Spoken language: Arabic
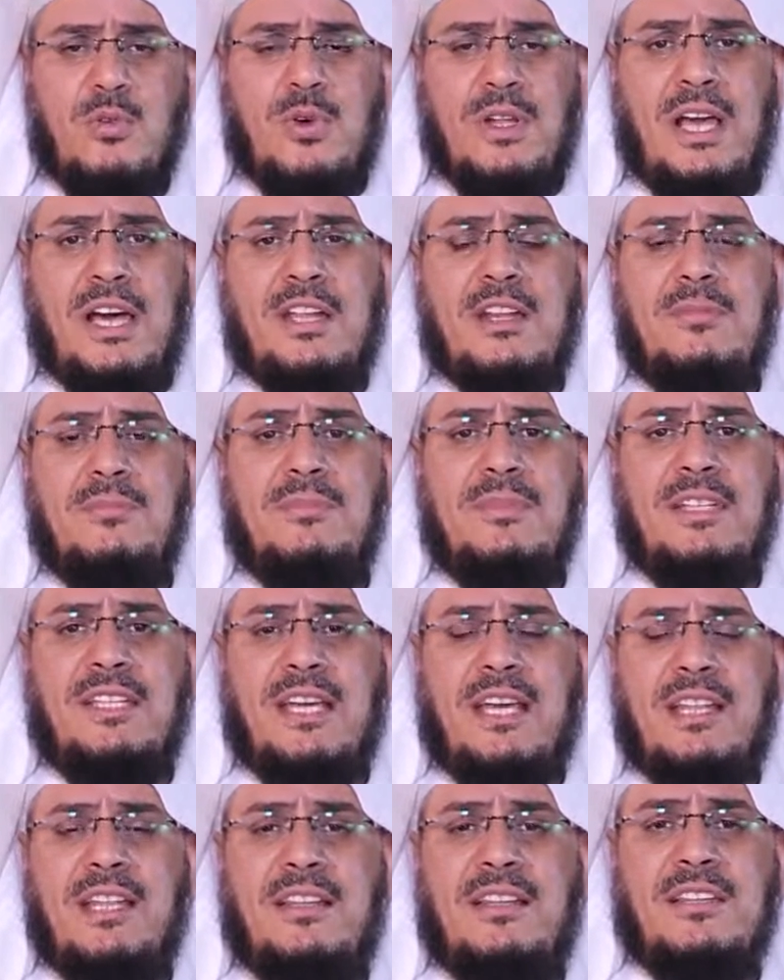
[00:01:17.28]
والعرب
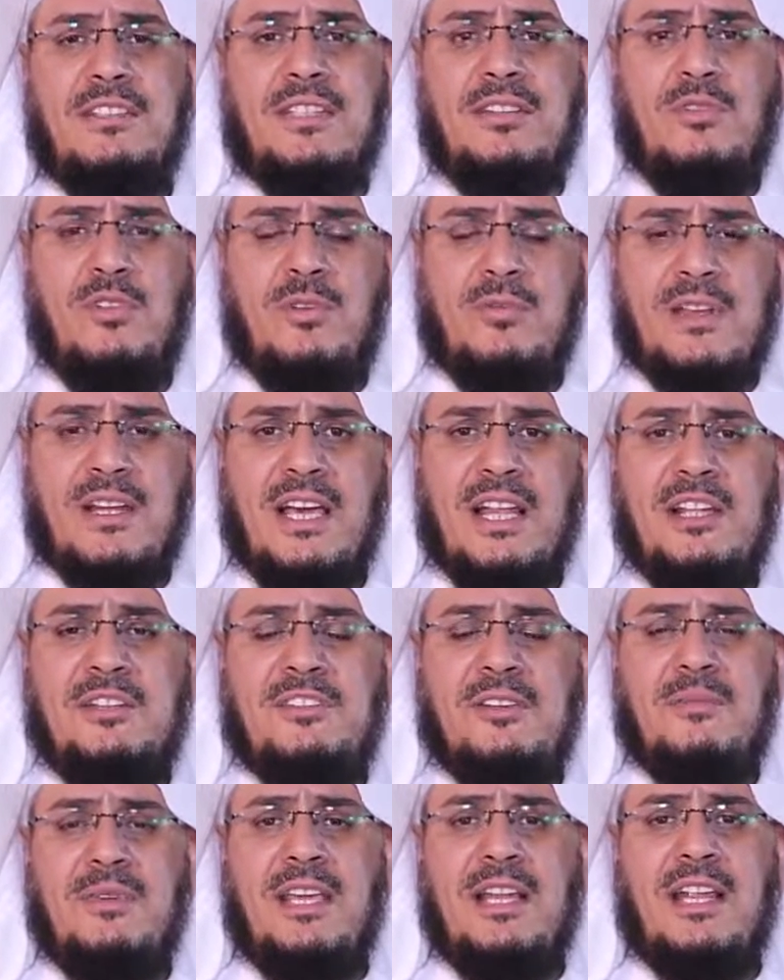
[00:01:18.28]
يعني تصف المراه
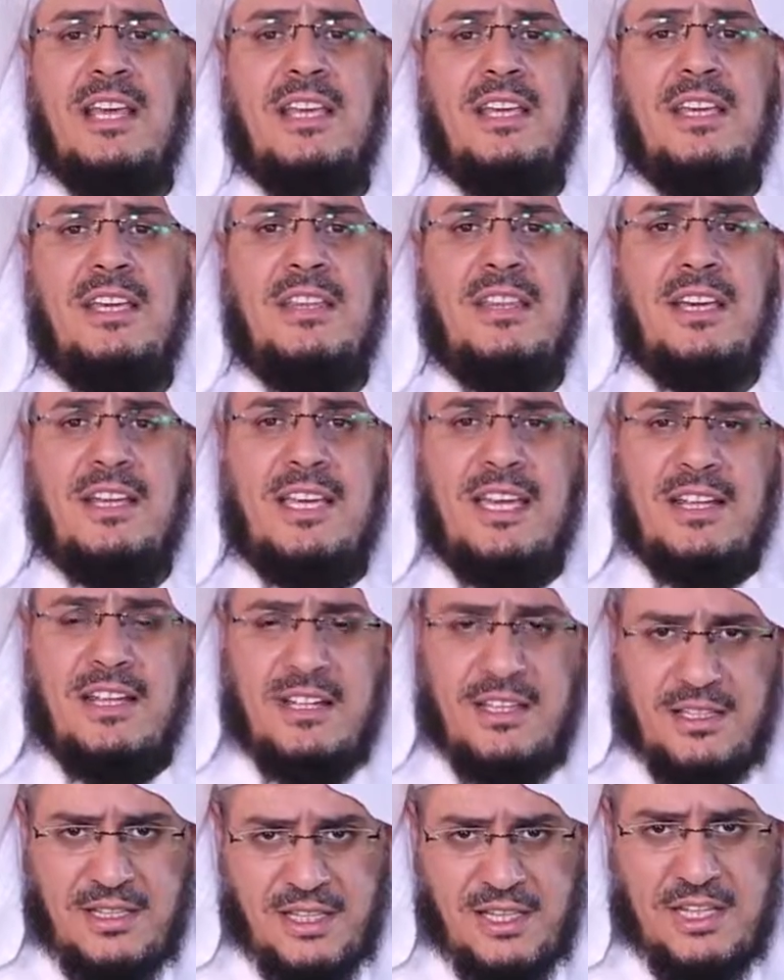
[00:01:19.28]
الجميله اذا
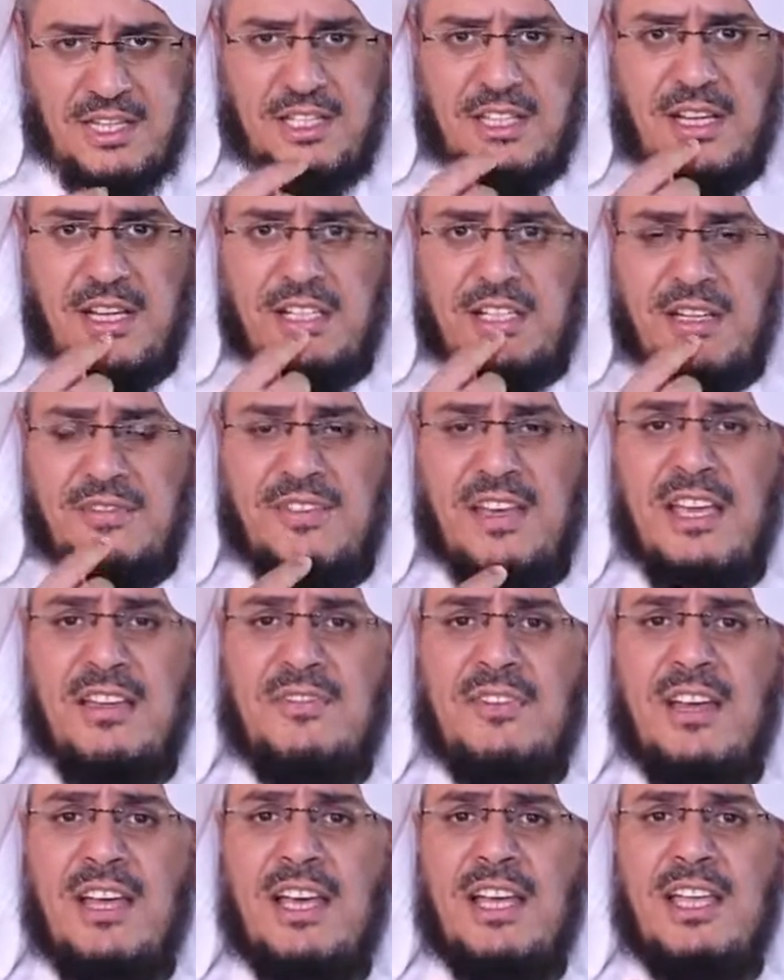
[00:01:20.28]
كانت
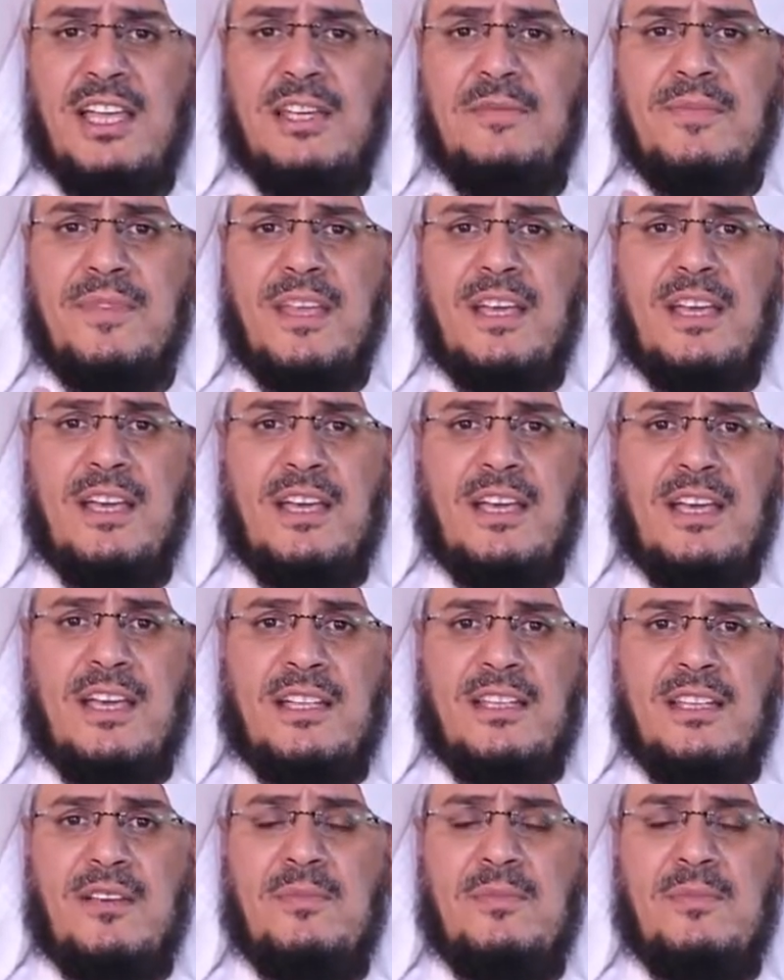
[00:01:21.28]
شفايفها آه،